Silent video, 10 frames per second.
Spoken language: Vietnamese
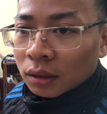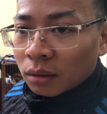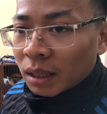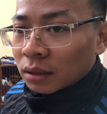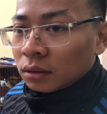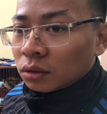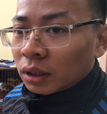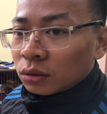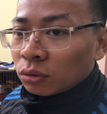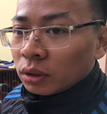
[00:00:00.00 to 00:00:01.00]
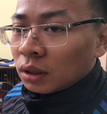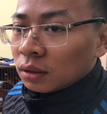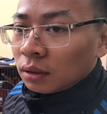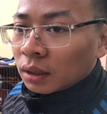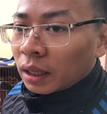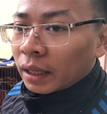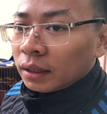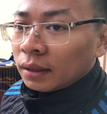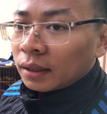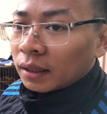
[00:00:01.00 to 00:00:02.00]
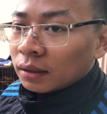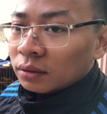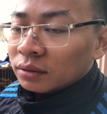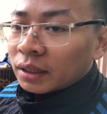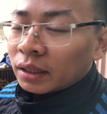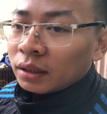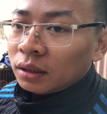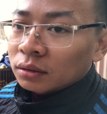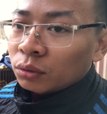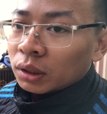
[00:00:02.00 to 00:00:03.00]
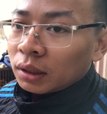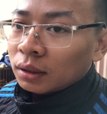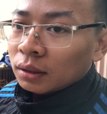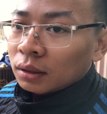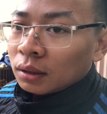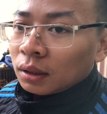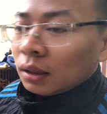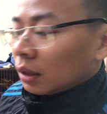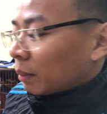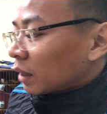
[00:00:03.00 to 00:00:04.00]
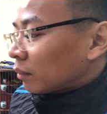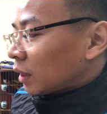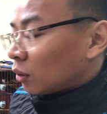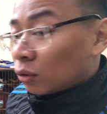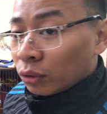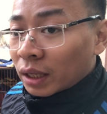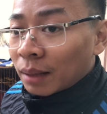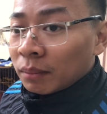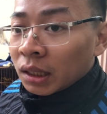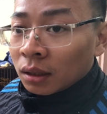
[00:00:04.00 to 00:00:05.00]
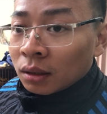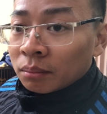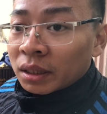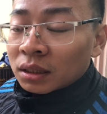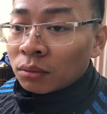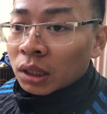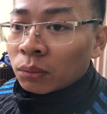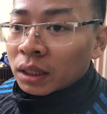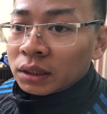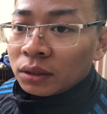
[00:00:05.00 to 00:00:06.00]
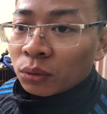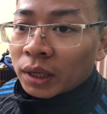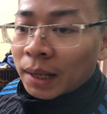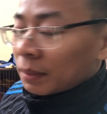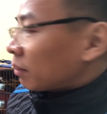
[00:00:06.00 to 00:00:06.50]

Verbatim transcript: Các bác cứ cho ăn chuối ương nửa ngày như thế này cho sạch cái đường ruột đi, bác bắt đầu đổi cám. Mà trong cái quá trình đổi cám các